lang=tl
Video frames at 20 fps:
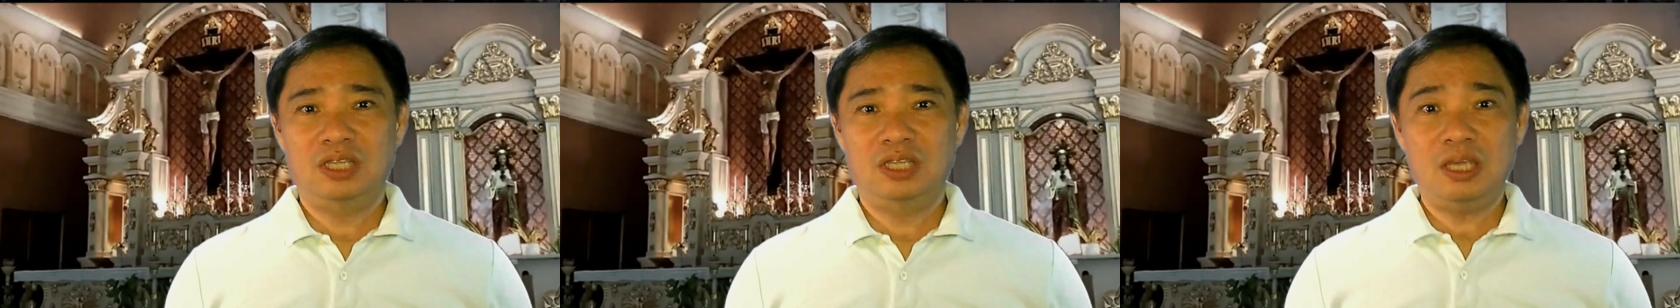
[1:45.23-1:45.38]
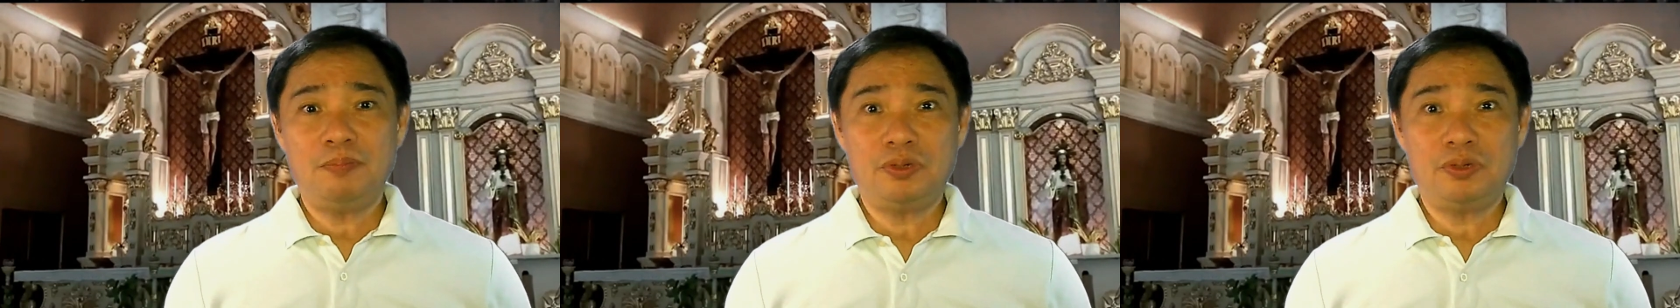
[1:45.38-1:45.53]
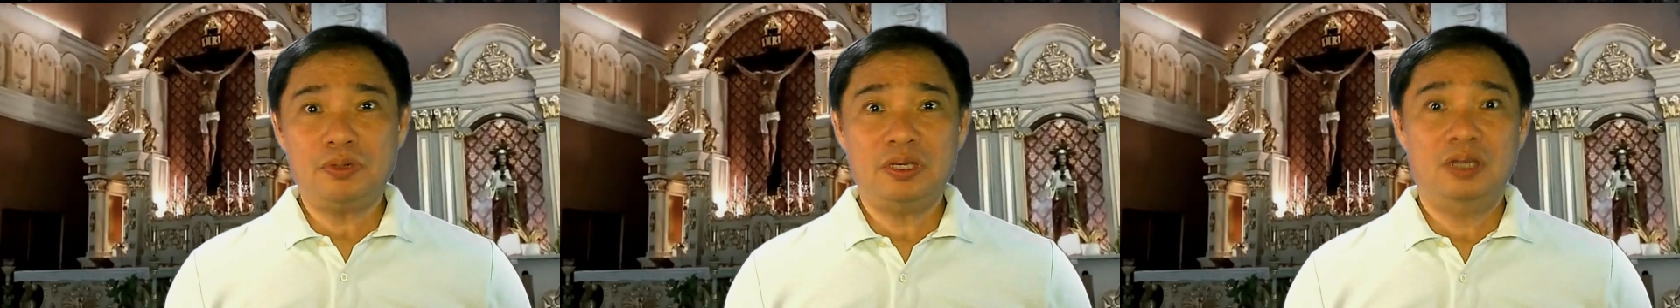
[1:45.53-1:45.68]

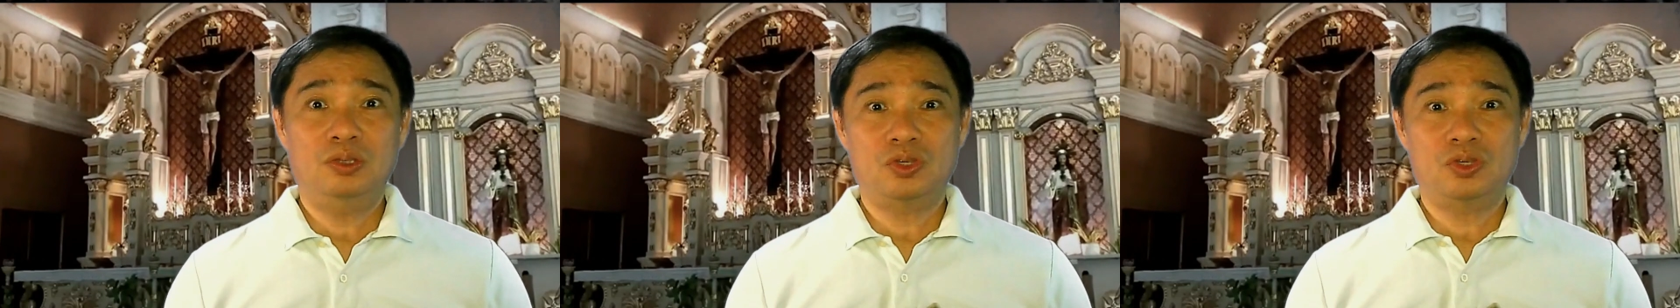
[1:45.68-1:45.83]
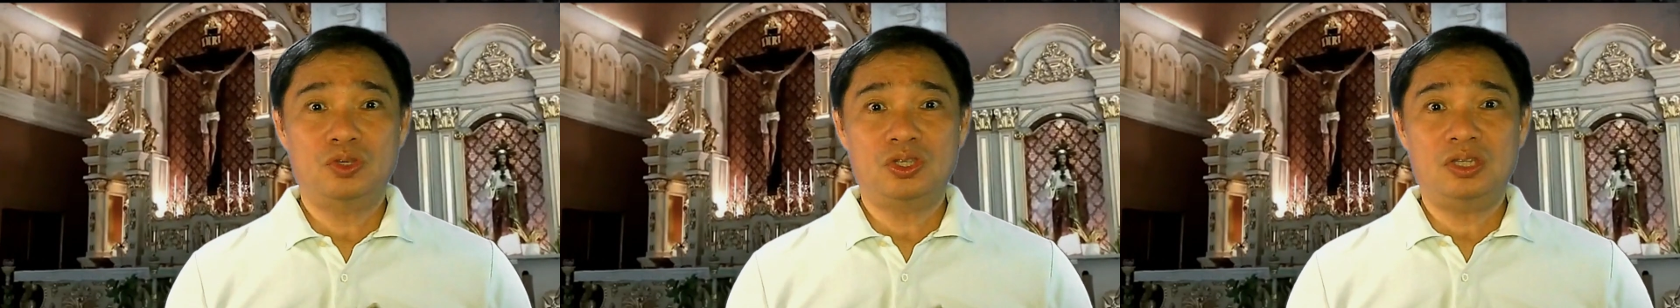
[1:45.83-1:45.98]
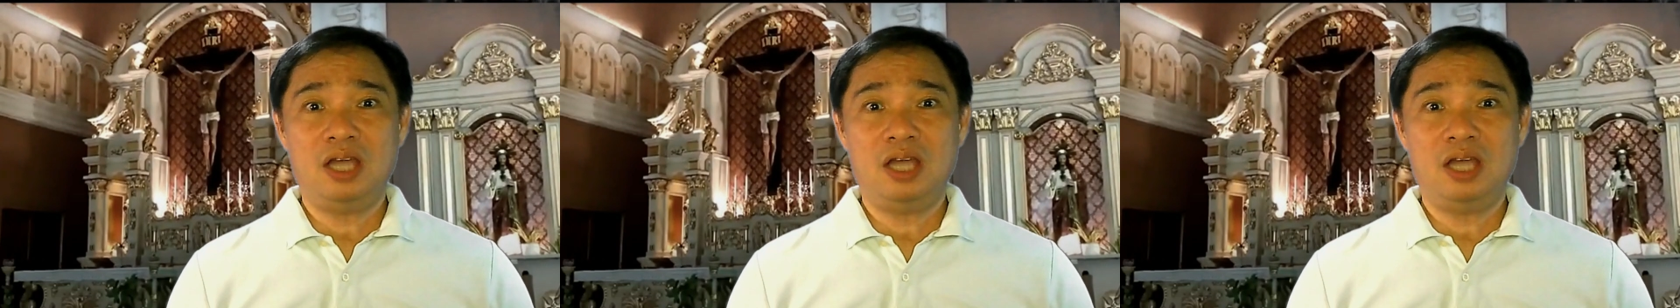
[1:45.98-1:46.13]
deeper
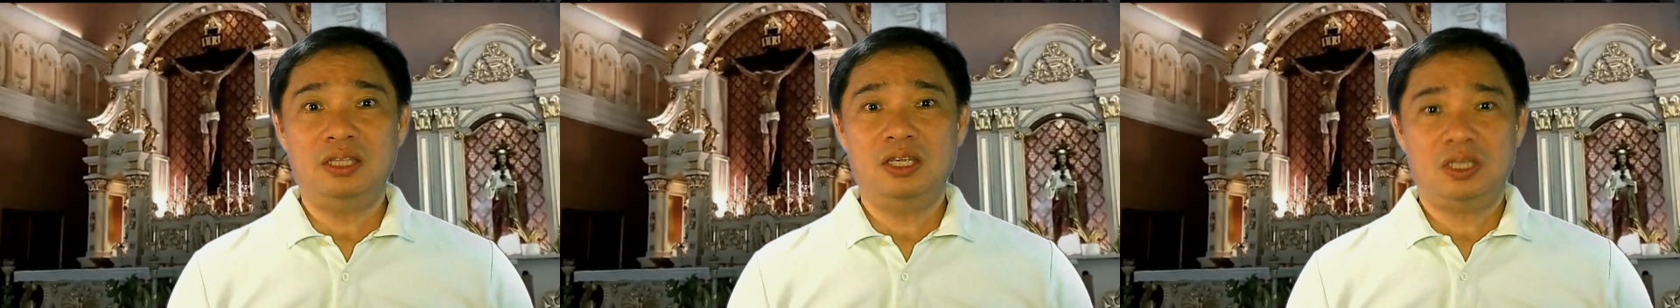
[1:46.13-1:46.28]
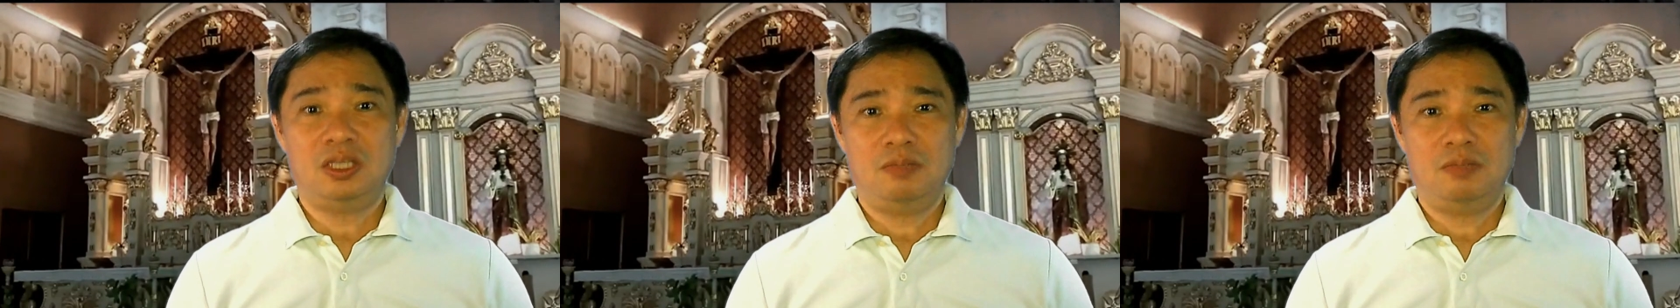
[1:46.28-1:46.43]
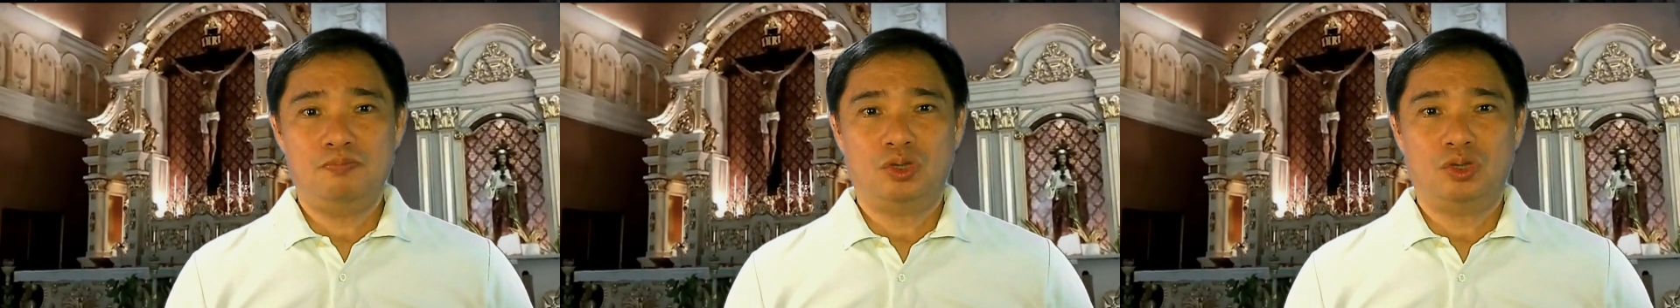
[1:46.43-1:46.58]
into
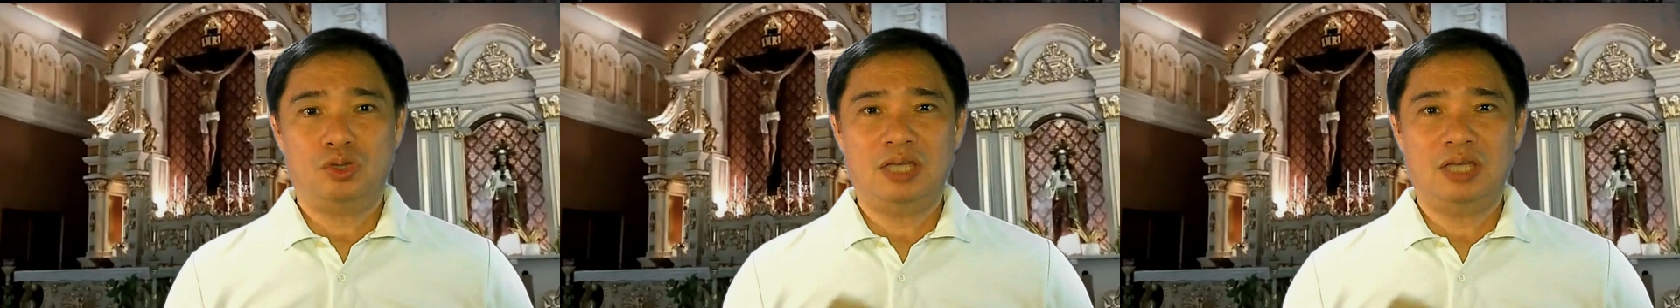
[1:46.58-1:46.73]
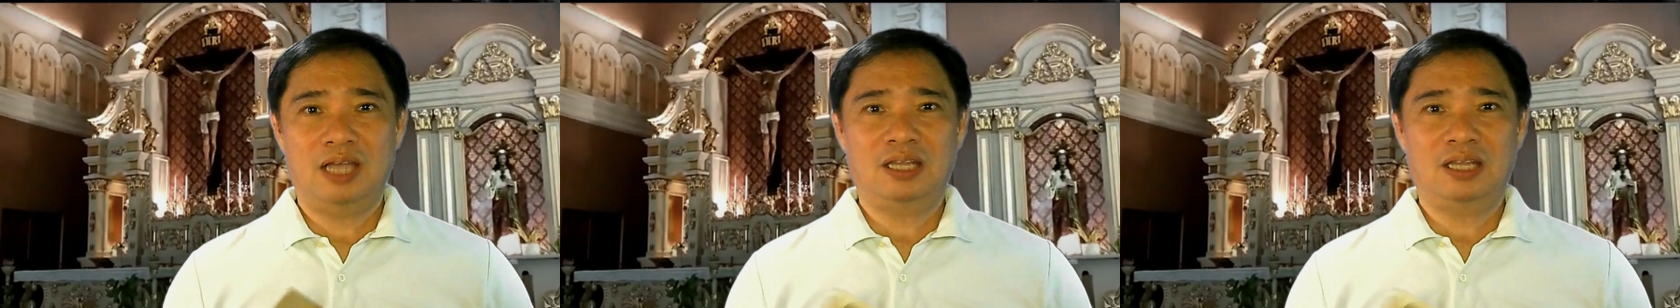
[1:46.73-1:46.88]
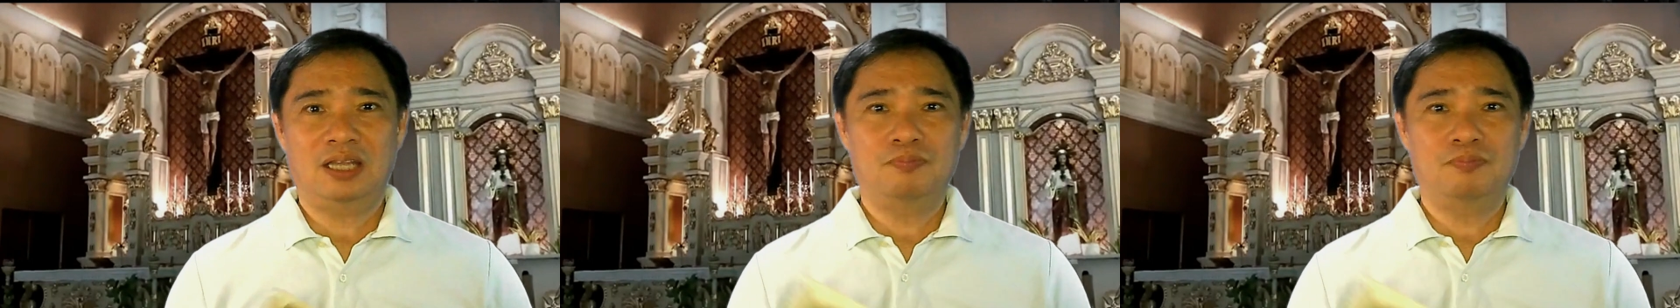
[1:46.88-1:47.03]
studies,
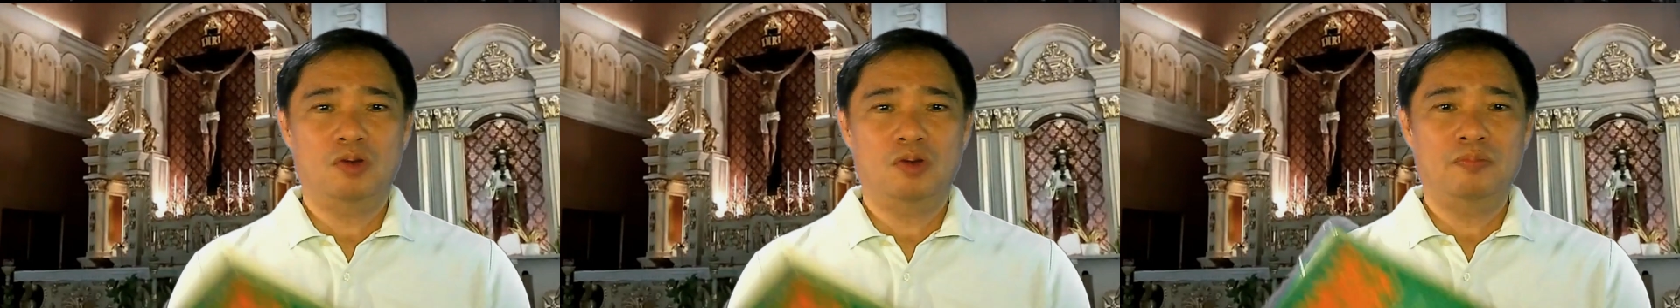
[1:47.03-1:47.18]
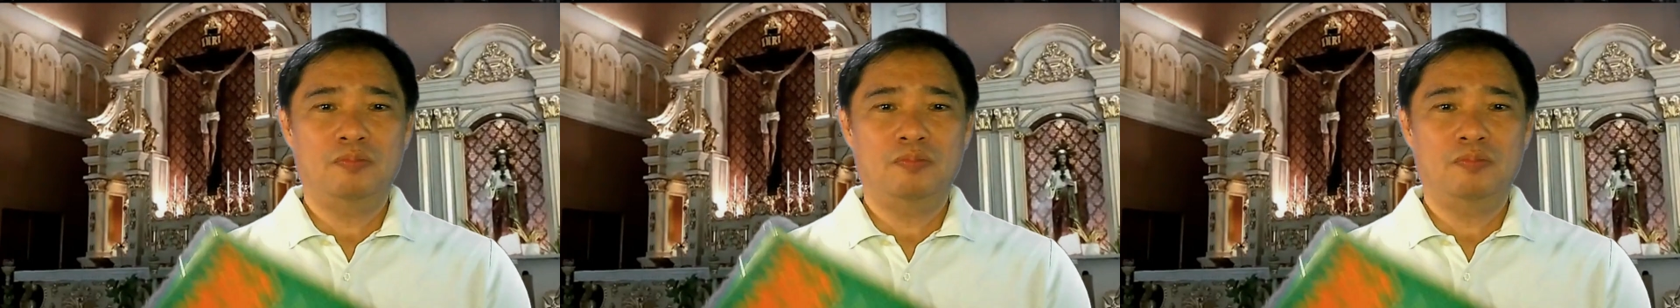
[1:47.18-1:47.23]
importante rin